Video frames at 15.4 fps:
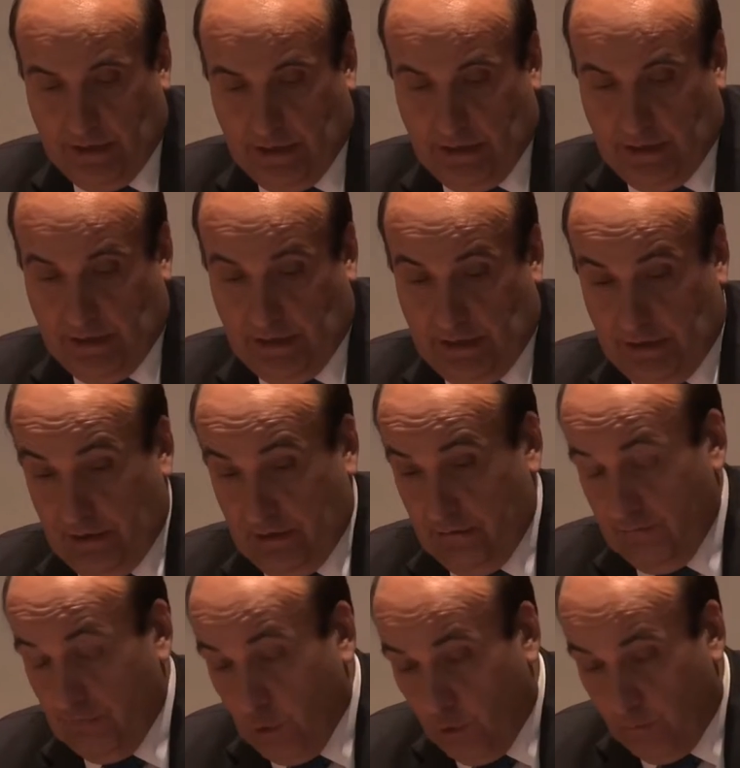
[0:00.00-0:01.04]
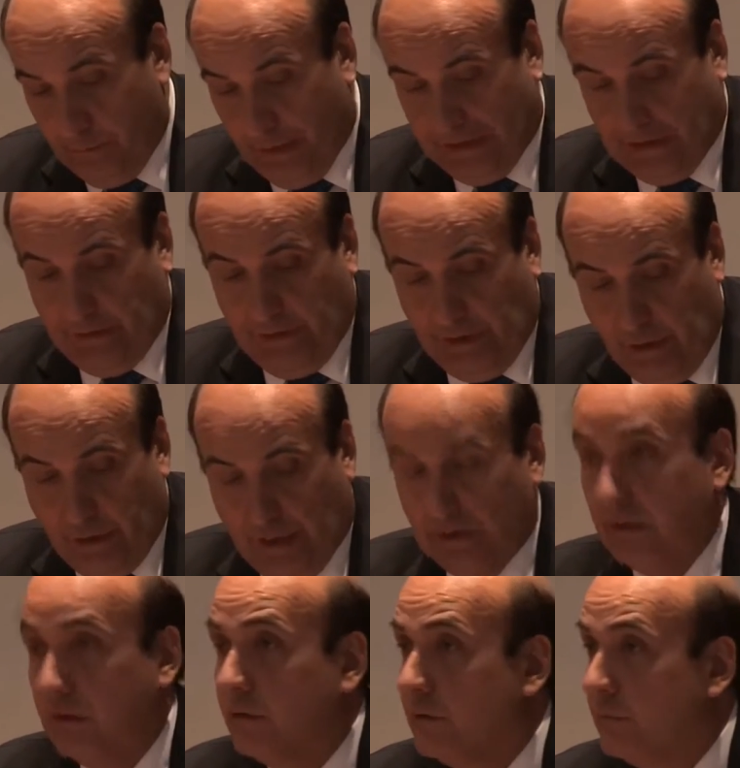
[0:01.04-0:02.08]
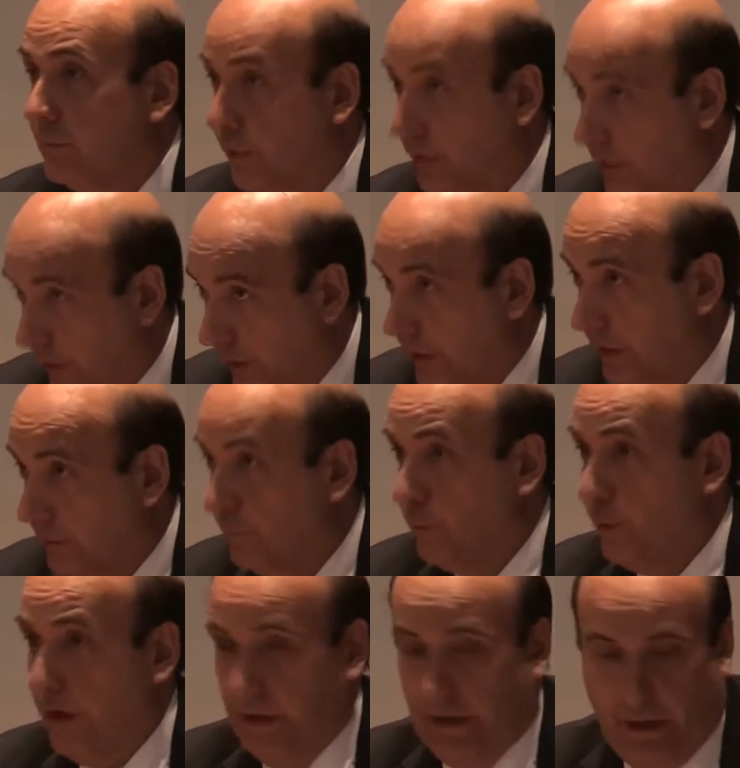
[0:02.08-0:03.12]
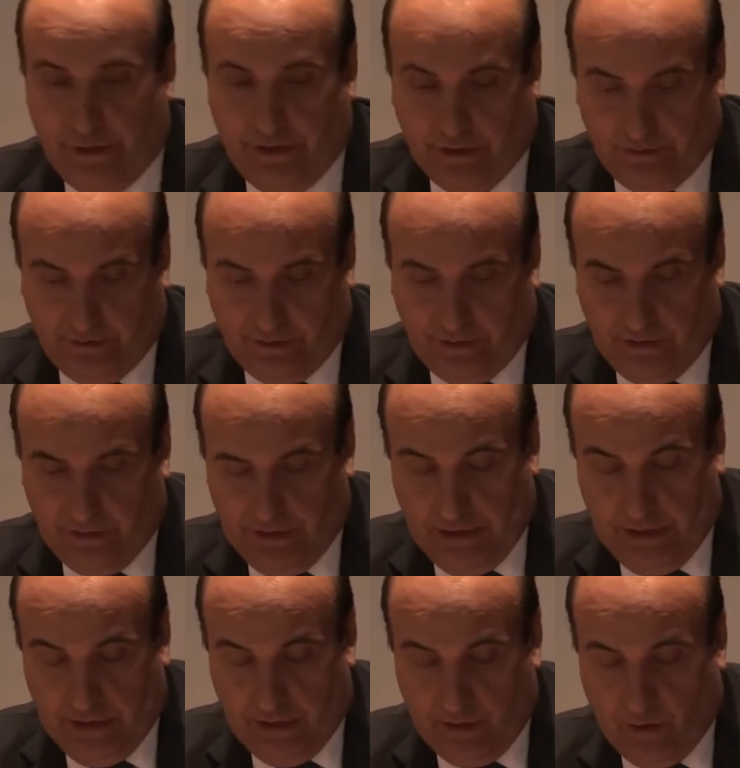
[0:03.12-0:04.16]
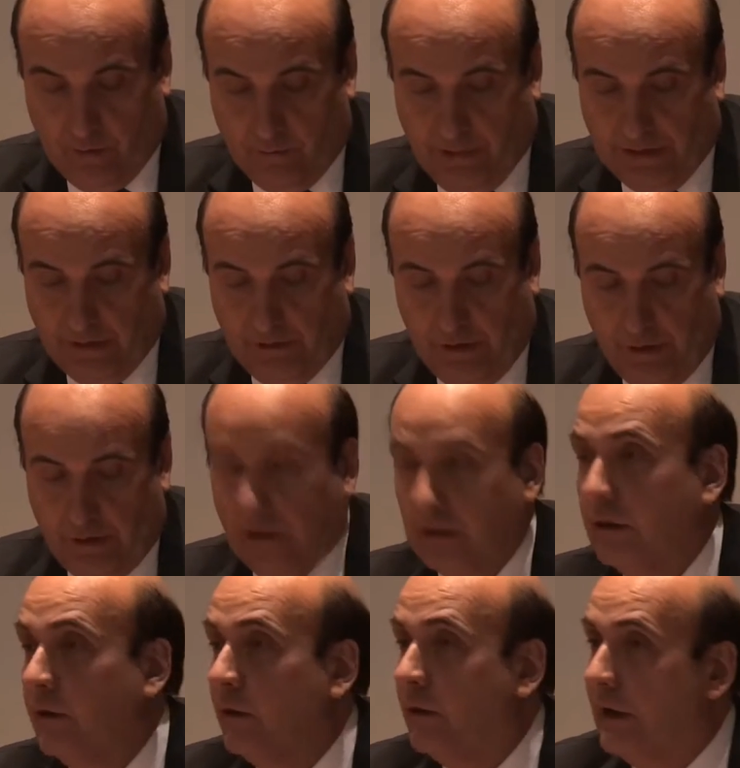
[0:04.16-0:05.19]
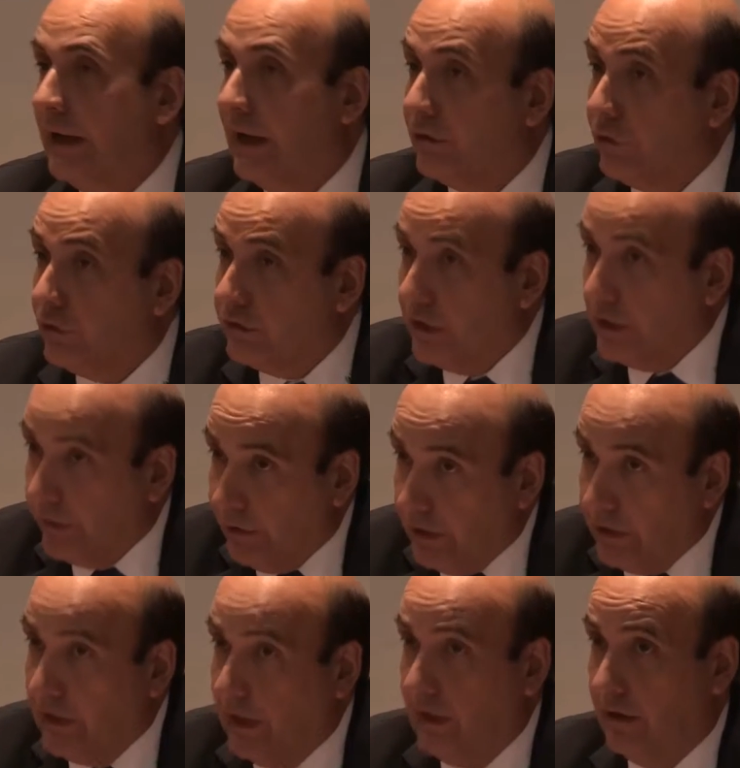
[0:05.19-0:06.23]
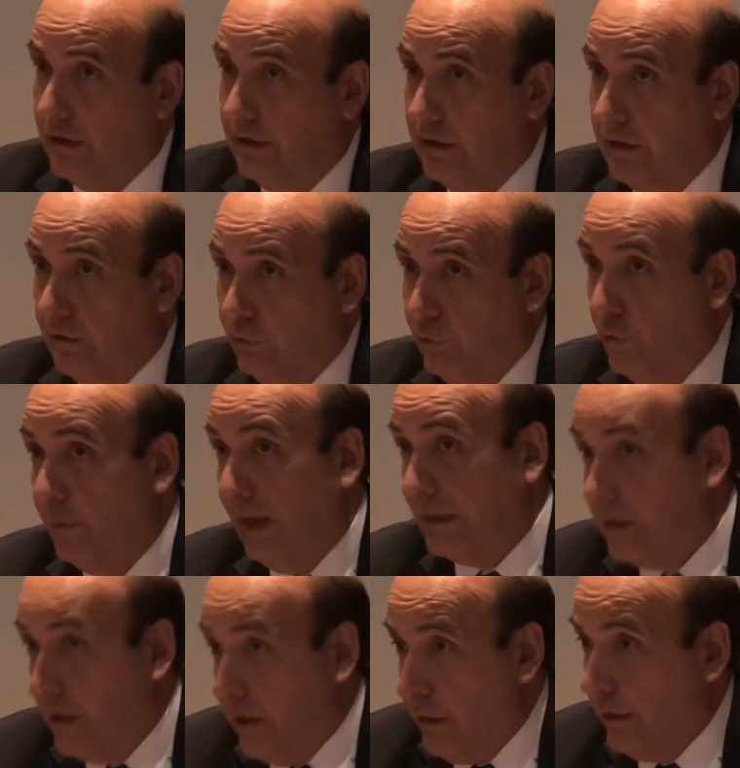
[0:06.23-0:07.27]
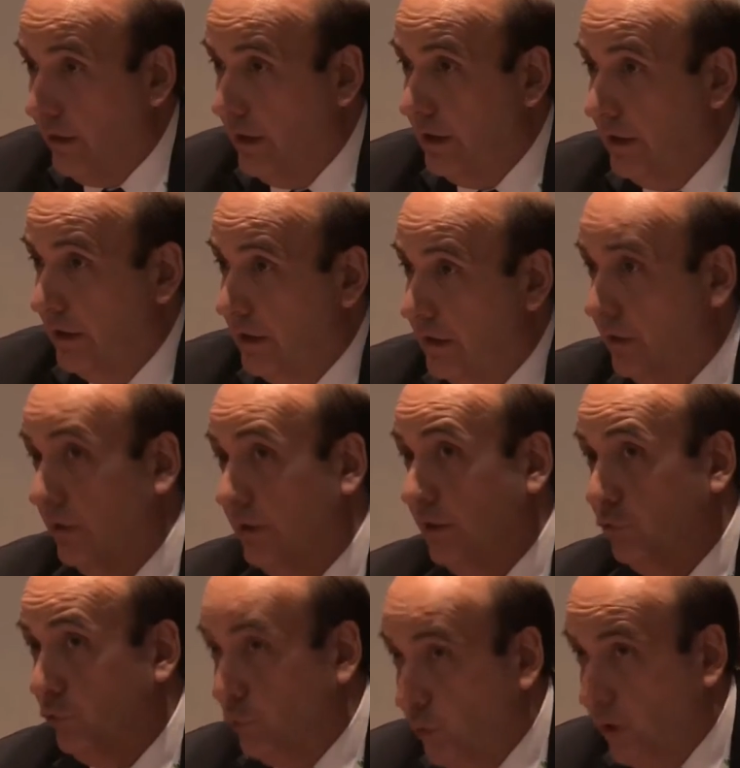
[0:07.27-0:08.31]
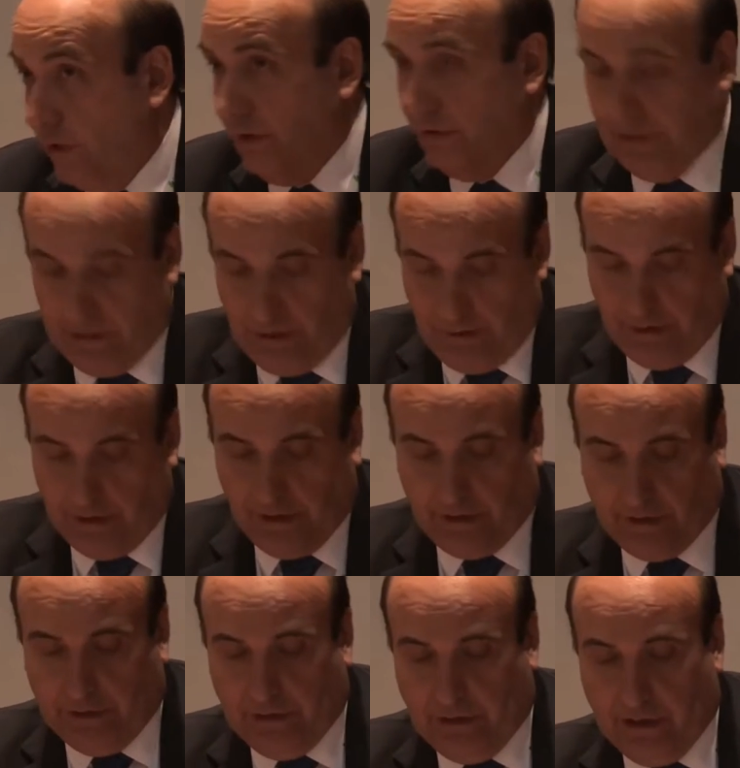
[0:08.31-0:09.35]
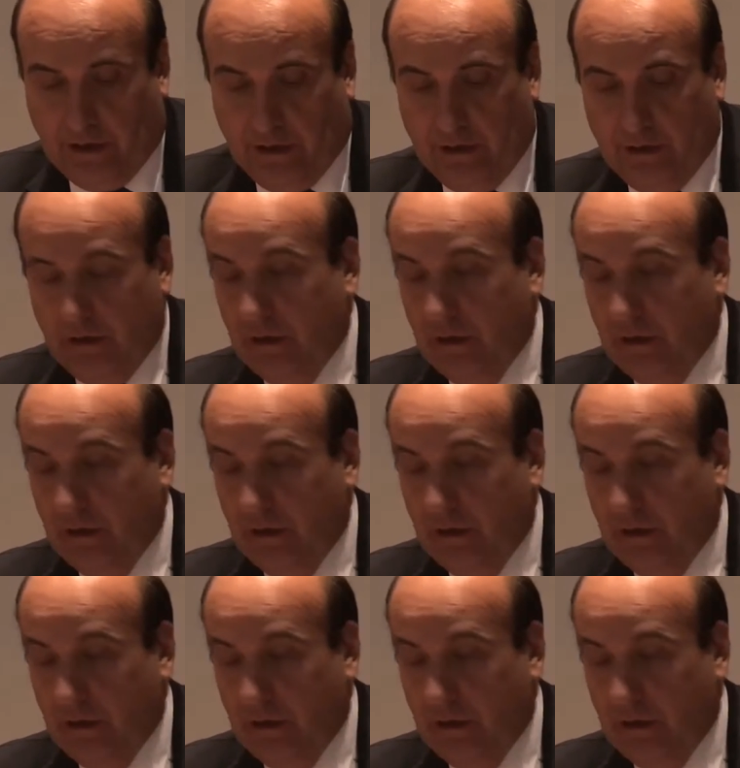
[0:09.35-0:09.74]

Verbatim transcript: eh, compatibilizando, porque puede hacerse, compatibilizando la sostenibilidad de su matriz o de su nueva matriz energética